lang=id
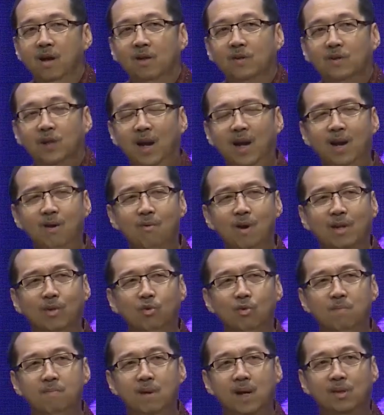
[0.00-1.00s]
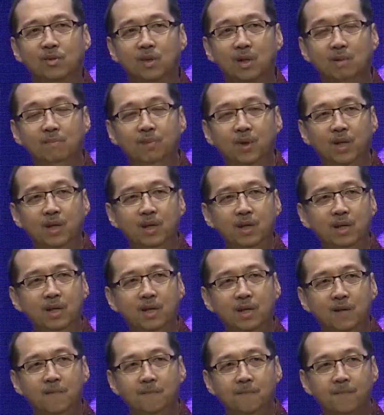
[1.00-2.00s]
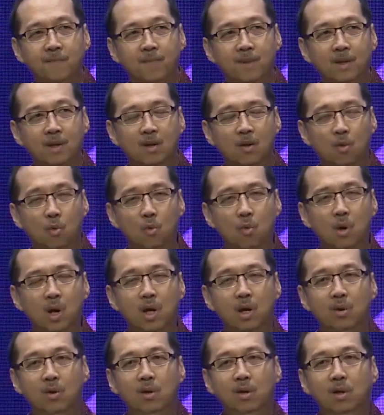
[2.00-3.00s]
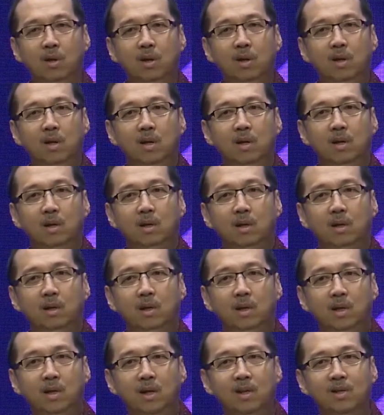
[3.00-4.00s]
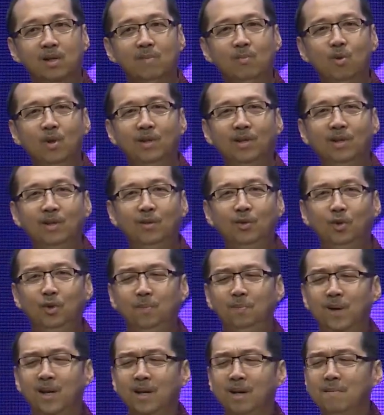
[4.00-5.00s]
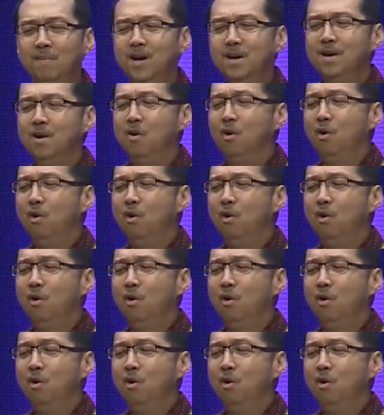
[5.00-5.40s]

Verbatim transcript: Saya waktu baca begini, wah kita semua terkejut bagaimana